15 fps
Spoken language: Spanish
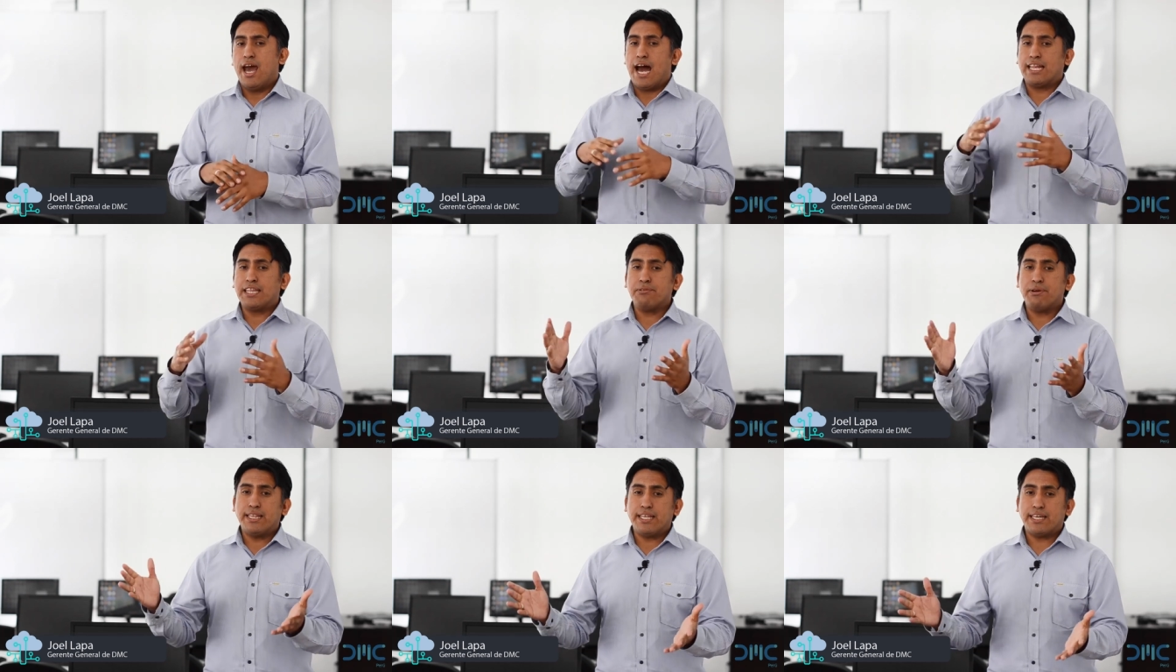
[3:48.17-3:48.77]
A
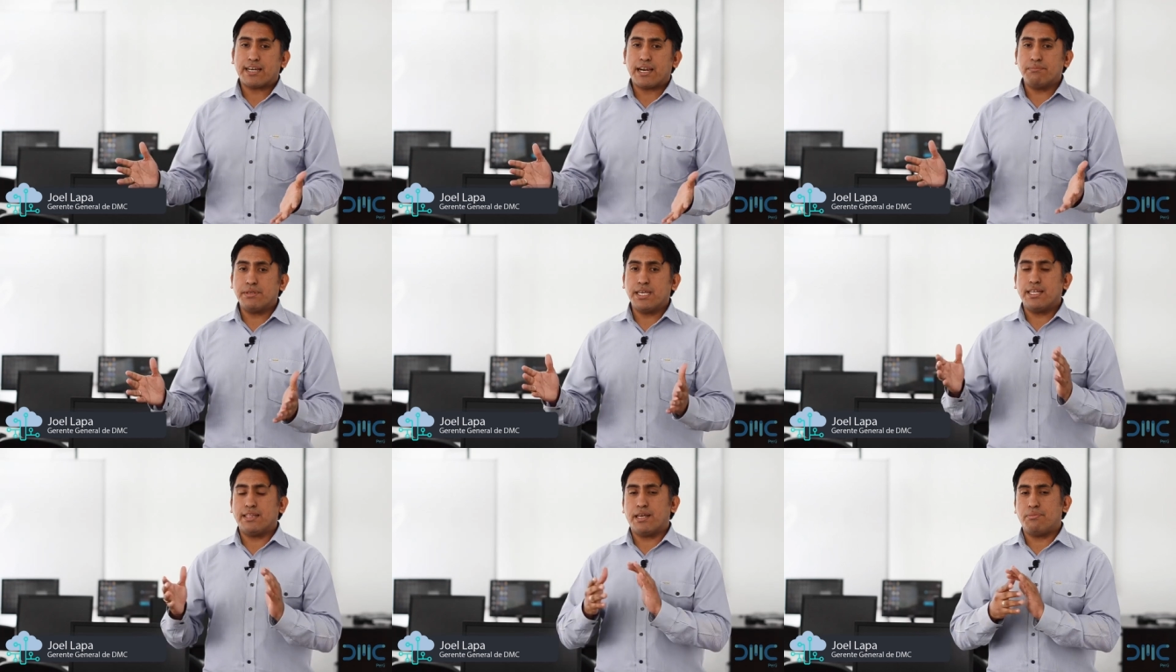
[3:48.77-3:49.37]
nivel de
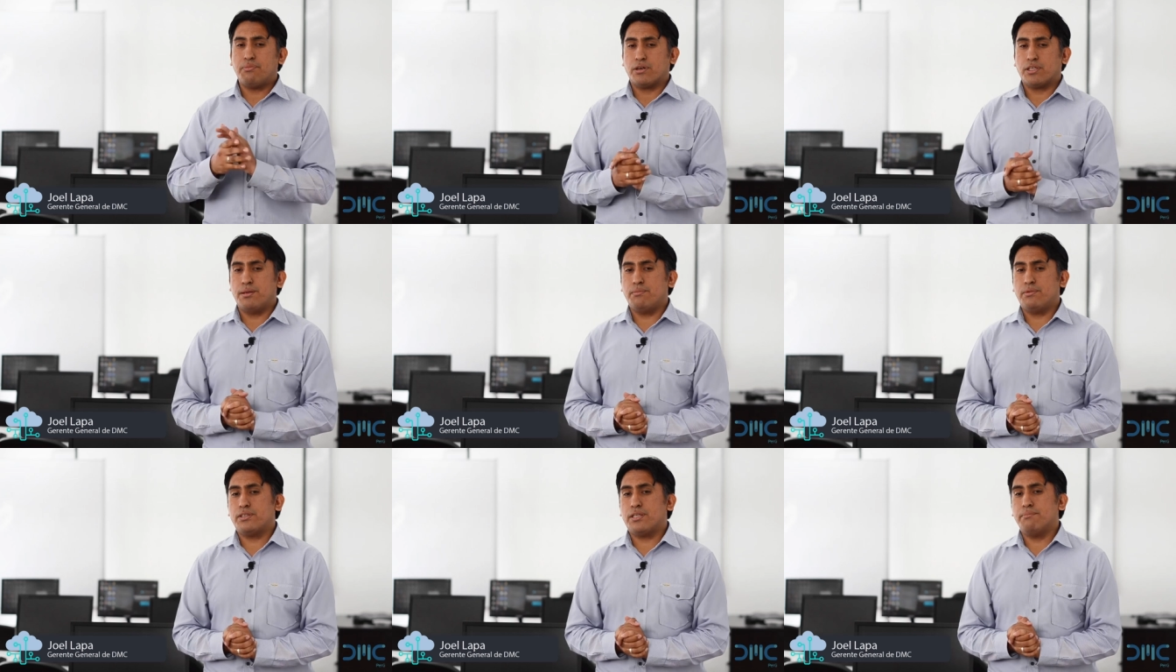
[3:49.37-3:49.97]
herramientas, por
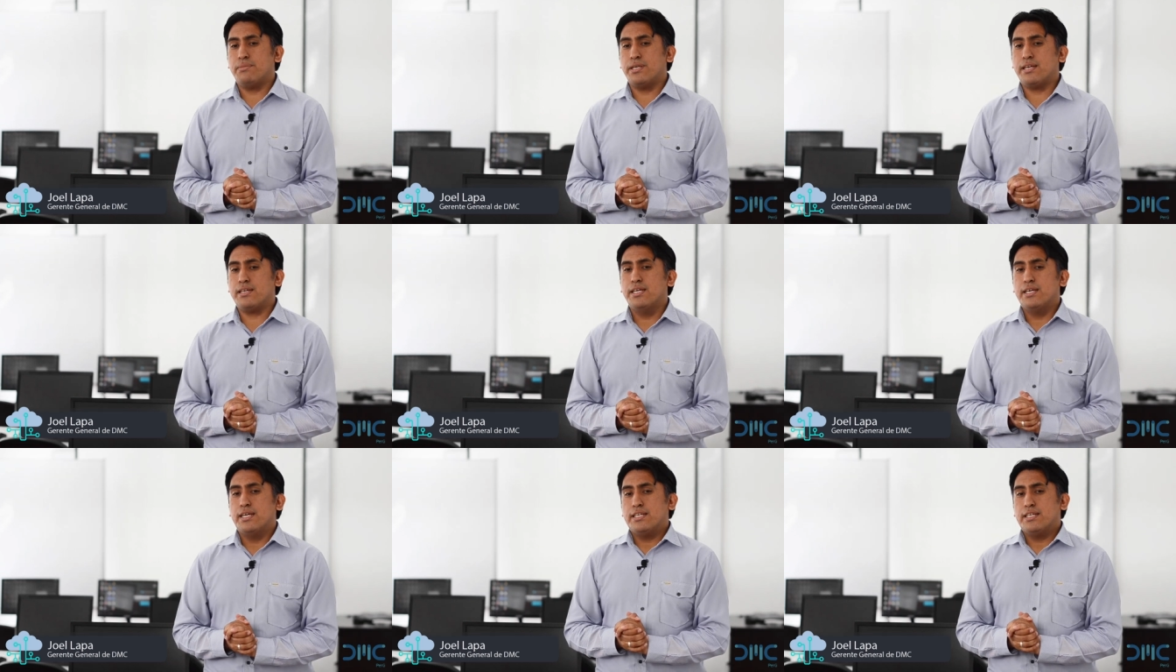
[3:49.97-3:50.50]
ejemplo, también